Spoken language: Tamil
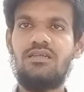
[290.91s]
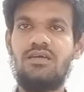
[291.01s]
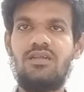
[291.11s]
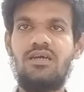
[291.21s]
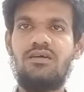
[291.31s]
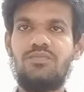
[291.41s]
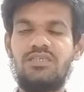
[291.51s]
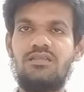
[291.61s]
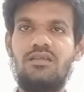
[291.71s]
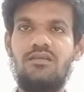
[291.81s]
தவறாக
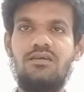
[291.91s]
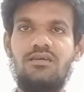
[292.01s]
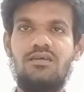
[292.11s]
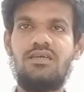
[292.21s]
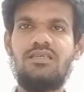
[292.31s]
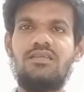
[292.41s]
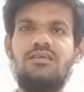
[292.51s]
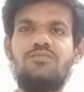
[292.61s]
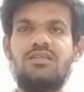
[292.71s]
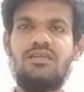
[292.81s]
பேசியிருந்தாலும் அதை
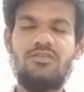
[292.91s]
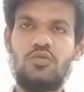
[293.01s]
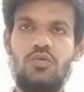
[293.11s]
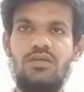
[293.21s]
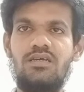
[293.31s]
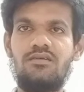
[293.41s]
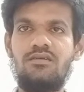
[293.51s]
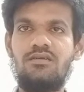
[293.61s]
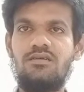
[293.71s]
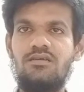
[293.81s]
இதை இப்படின்னு எடுத்து சொல்லுங்கள்
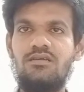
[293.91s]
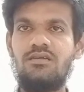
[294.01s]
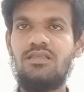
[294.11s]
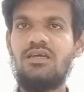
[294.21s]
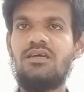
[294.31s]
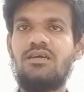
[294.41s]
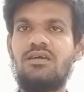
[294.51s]
இதை